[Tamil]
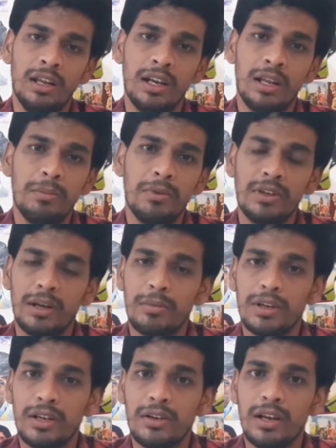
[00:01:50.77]
இணைப்பு வந்து
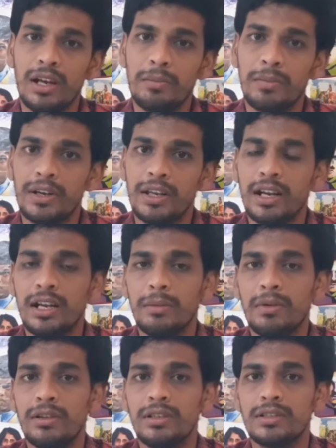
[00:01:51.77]
நம்மளுக்கு இன்னும் ஹெல்ப் பண்ணி
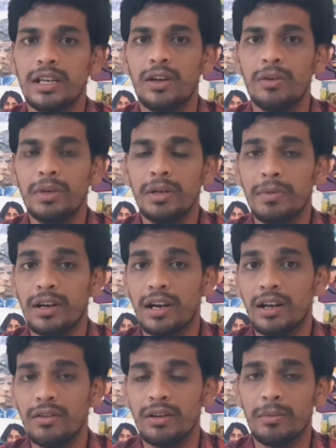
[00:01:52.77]
கண்டிப்பாக வந்து சைனாவை பீட் பண்ணுற
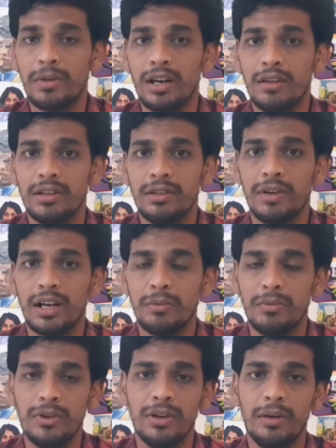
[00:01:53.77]
அளவுக்கு நம்மளால் வந்து வர
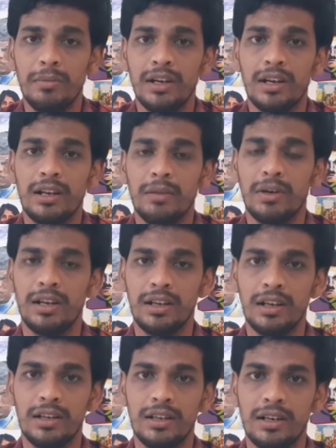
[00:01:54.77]
முடியும் அப்படின்றதுல
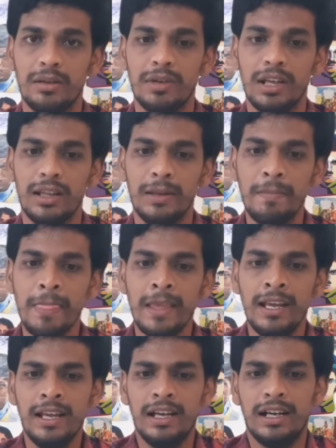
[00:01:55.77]
மாற்றுக்கிறது இருக்க முடியாது
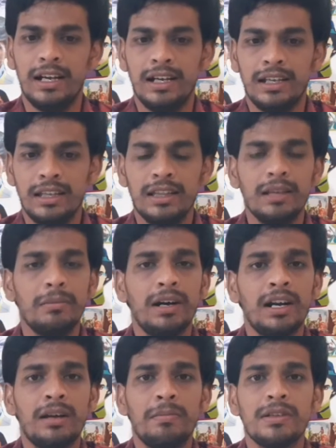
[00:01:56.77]
இந்த
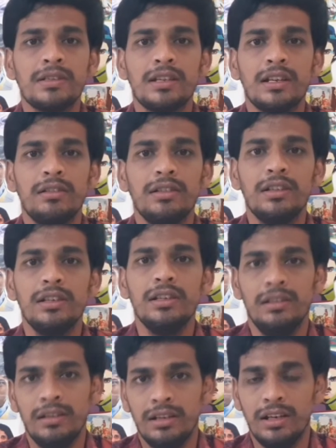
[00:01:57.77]
பார்டர் பிரச்சனை வந்து
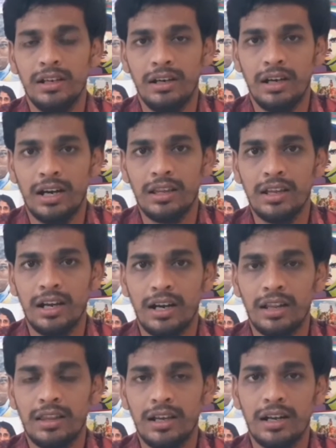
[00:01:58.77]
அடுத்து
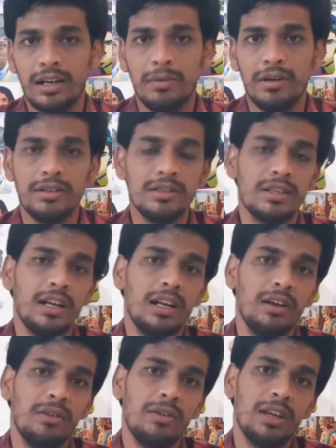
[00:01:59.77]
அடுத்த கட்டமாக வந்து
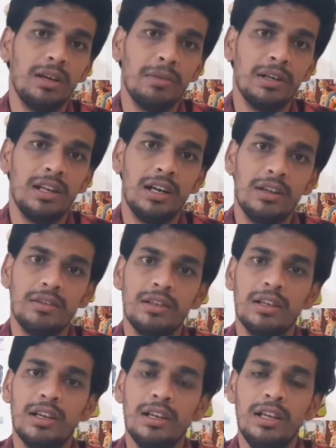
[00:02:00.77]
சைனாவுக்குடைய பதிலடி
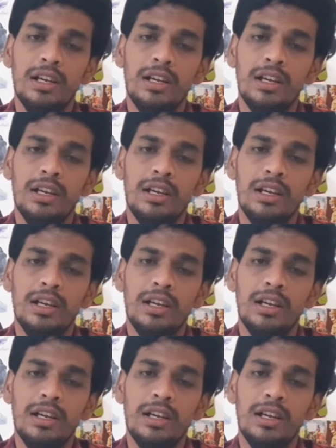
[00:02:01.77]
வந்து